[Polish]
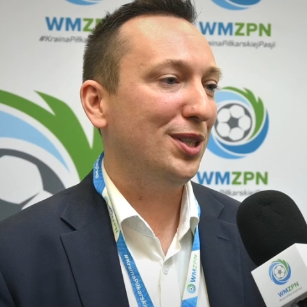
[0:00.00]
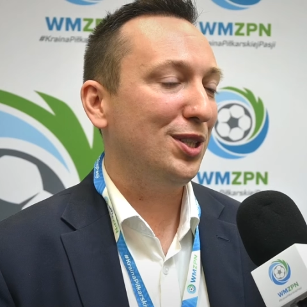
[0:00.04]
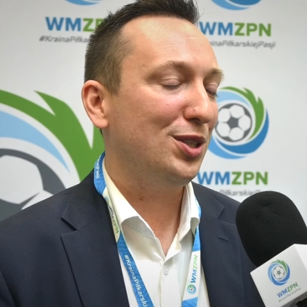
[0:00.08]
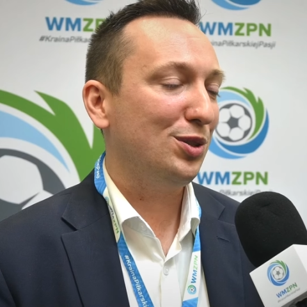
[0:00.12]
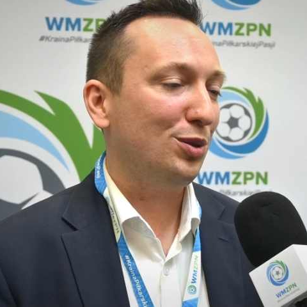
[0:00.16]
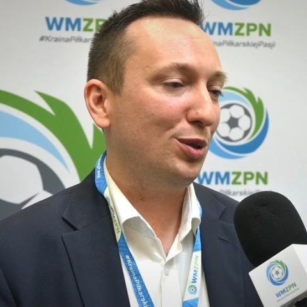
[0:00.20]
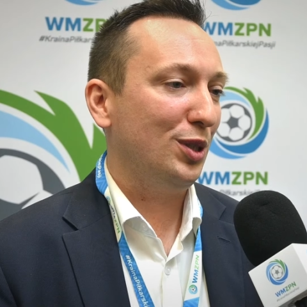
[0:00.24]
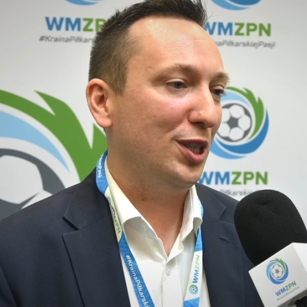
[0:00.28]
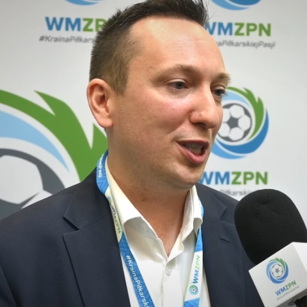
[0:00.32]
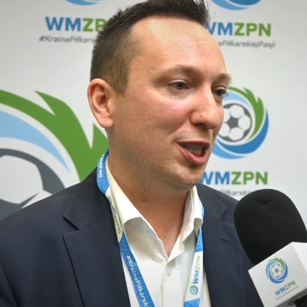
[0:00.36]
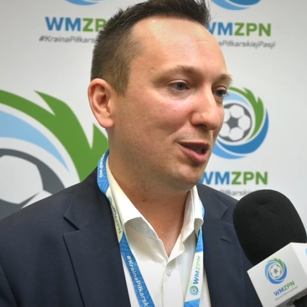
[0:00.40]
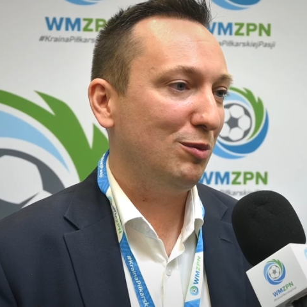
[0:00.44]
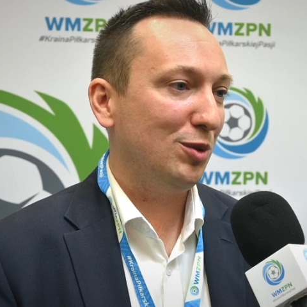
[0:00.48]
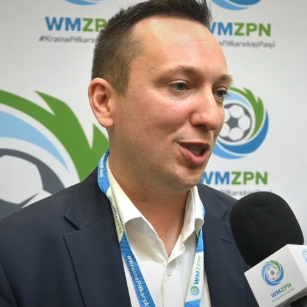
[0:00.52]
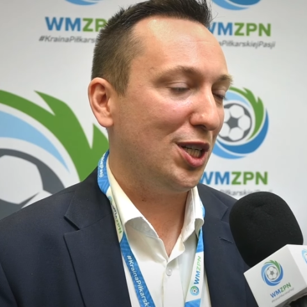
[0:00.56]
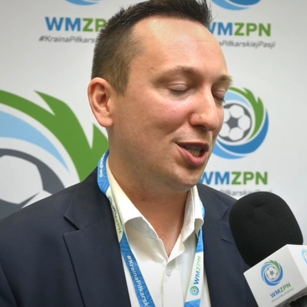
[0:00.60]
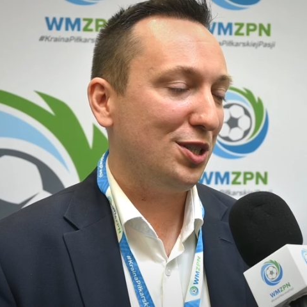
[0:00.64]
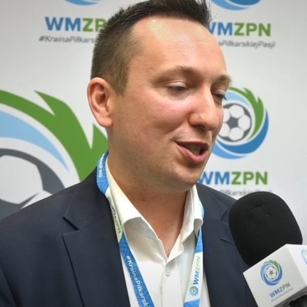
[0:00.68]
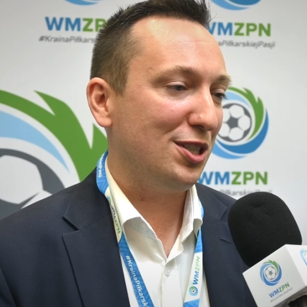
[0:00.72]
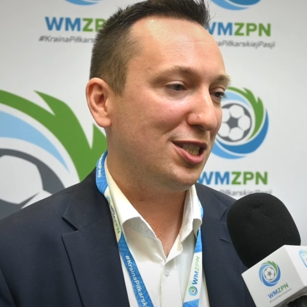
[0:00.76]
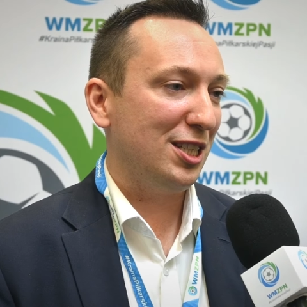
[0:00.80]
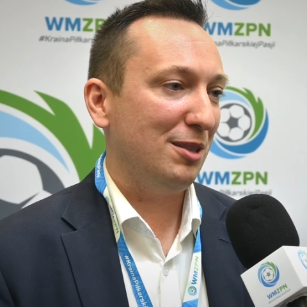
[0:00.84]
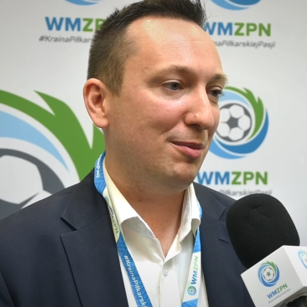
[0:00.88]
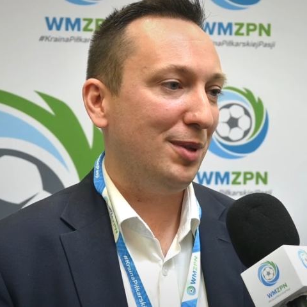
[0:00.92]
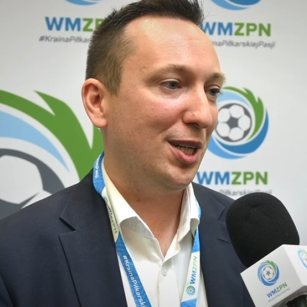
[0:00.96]
miejscu, w jednym
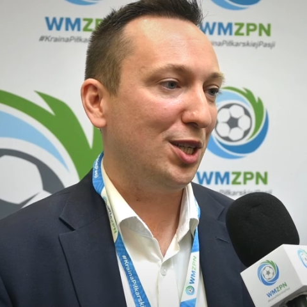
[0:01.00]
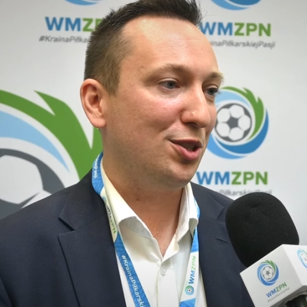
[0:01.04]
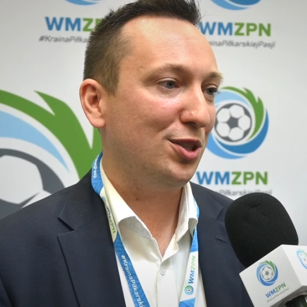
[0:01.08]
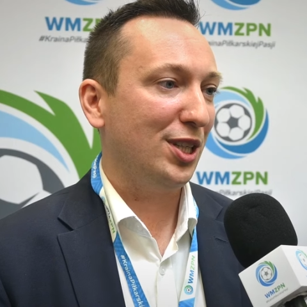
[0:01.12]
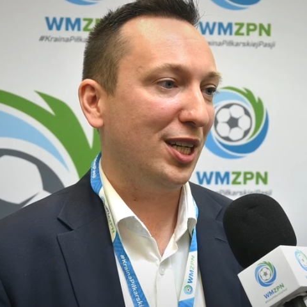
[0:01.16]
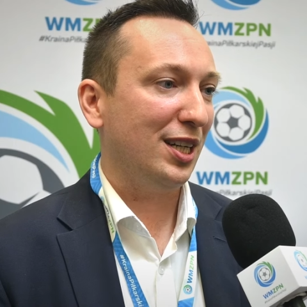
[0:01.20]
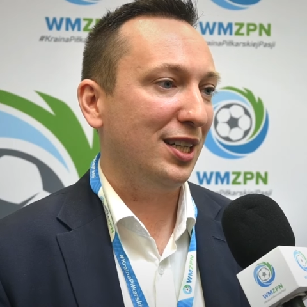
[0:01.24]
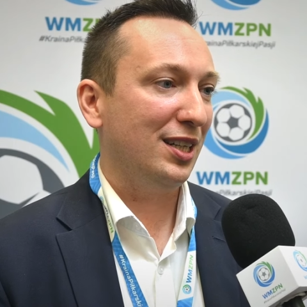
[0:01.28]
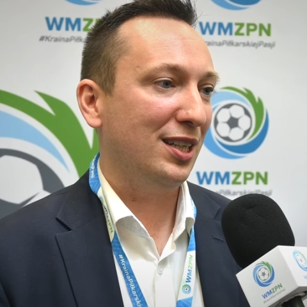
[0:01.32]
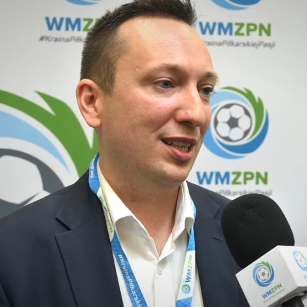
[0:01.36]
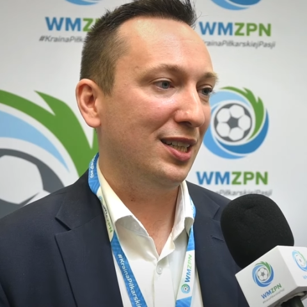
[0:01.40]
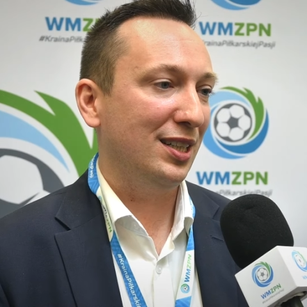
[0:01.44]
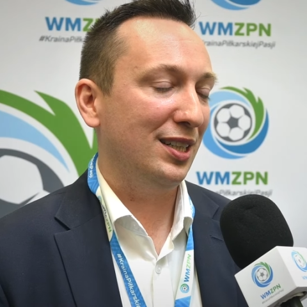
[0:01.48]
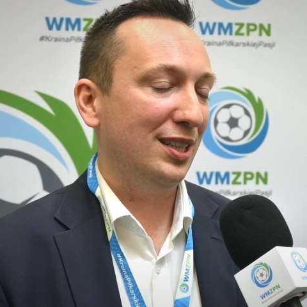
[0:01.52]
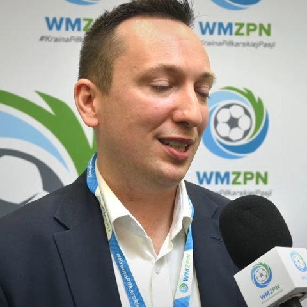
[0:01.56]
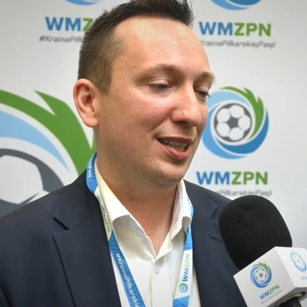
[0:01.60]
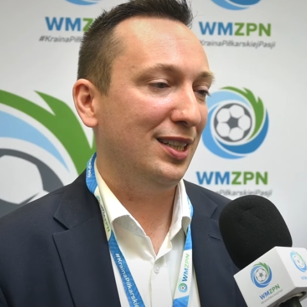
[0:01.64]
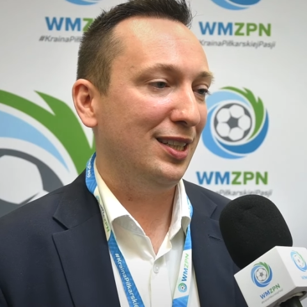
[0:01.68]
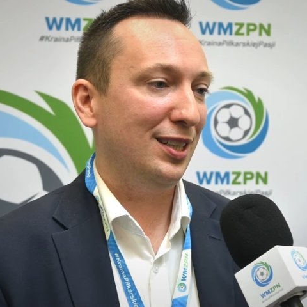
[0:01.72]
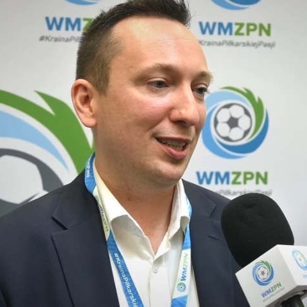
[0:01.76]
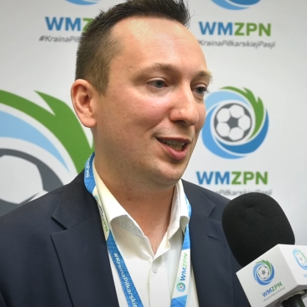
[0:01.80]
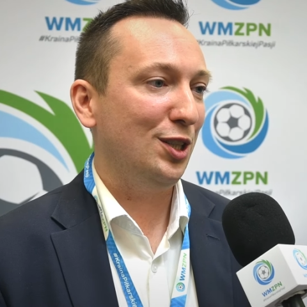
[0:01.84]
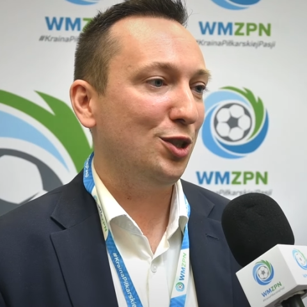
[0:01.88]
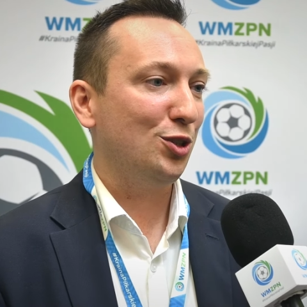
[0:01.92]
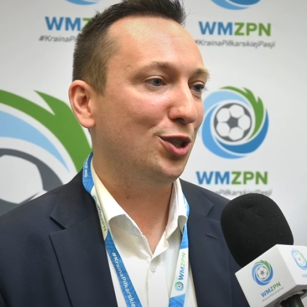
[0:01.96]
czasie zebrać tak
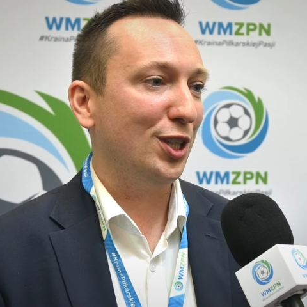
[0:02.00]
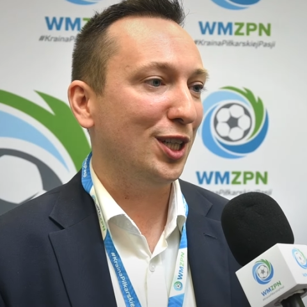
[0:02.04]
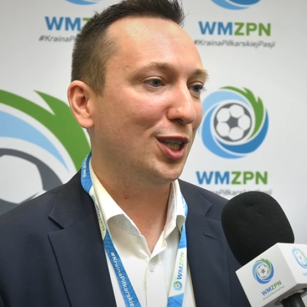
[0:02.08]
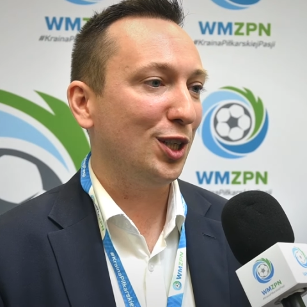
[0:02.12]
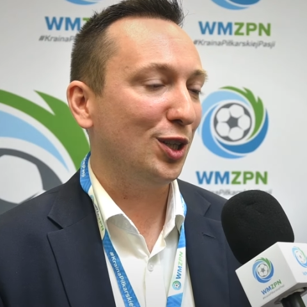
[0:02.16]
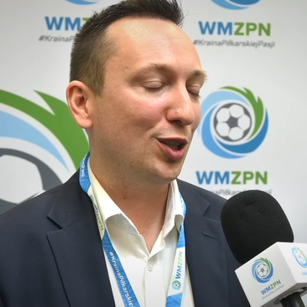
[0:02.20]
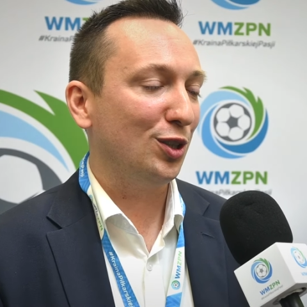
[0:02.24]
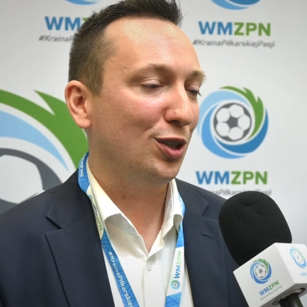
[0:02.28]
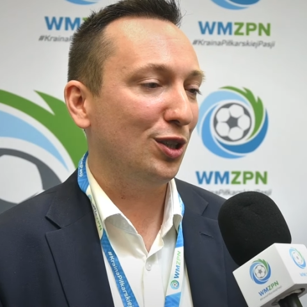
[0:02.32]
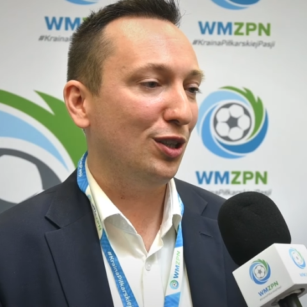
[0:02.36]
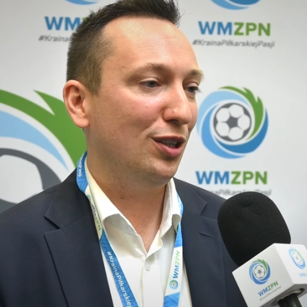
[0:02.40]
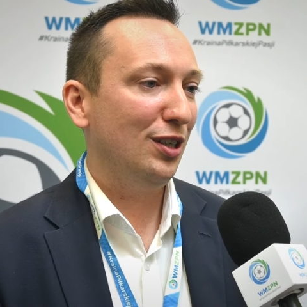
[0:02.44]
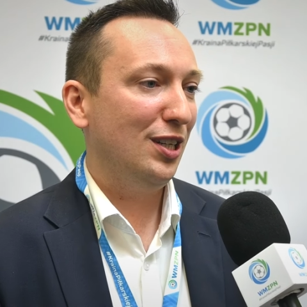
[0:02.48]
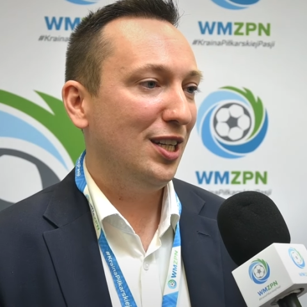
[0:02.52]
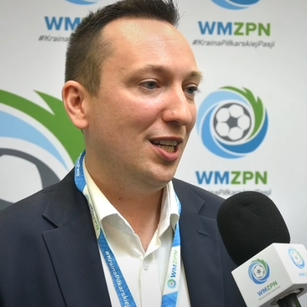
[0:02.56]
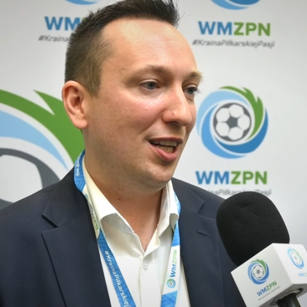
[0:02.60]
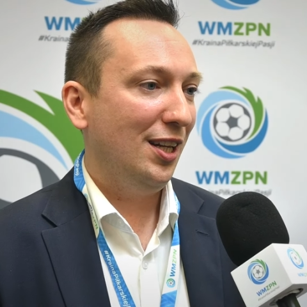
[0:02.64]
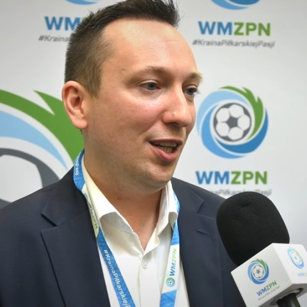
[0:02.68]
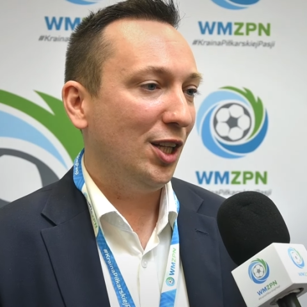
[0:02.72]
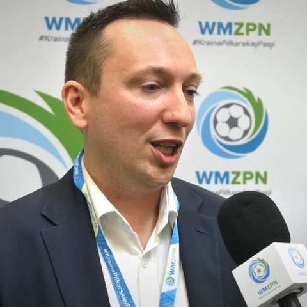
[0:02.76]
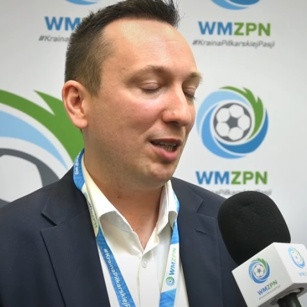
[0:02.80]
liczne grono